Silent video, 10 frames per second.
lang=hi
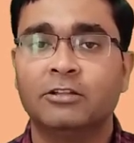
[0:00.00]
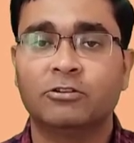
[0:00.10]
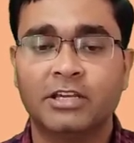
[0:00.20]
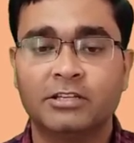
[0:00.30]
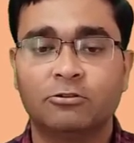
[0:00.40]

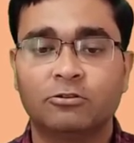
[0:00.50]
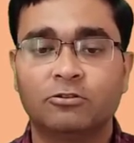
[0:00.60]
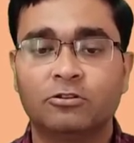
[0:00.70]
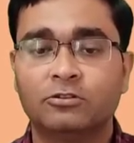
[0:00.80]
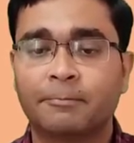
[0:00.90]
तो ये
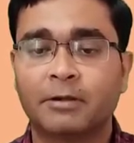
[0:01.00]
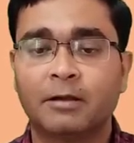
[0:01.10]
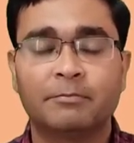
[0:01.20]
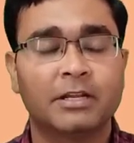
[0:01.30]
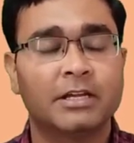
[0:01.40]
दोनों
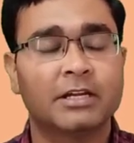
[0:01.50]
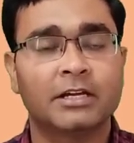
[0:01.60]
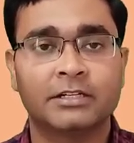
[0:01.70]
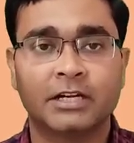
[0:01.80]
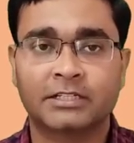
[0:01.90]

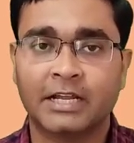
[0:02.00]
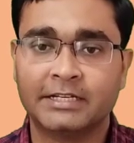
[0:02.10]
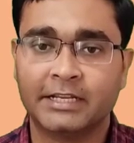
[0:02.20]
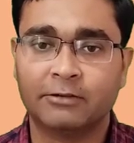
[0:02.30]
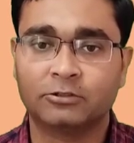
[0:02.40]
आपका
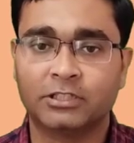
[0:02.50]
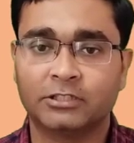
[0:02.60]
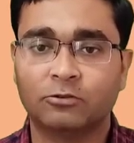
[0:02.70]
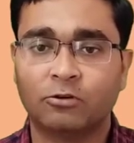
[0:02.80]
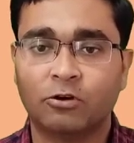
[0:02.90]
डक्टाइल नहीं होते
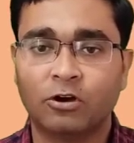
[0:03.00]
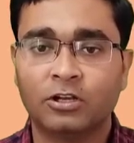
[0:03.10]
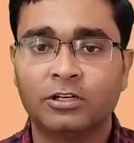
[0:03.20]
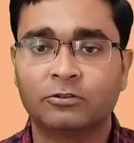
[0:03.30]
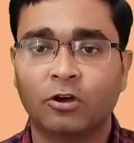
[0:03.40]
हैं तो
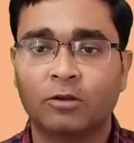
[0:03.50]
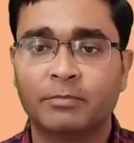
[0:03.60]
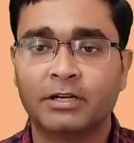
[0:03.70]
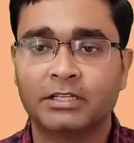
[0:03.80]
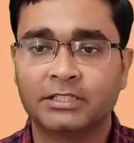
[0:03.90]
ऑल
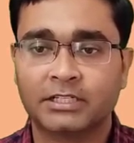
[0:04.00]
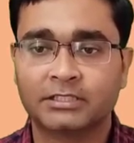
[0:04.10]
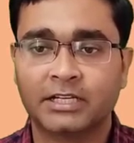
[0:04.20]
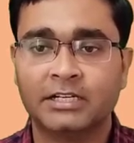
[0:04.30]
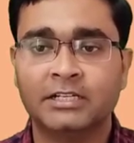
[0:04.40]
नॉन मेटल्स आर
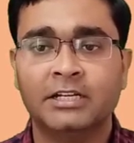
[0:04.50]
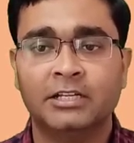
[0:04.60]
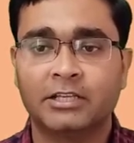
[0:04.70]
डक्टाइल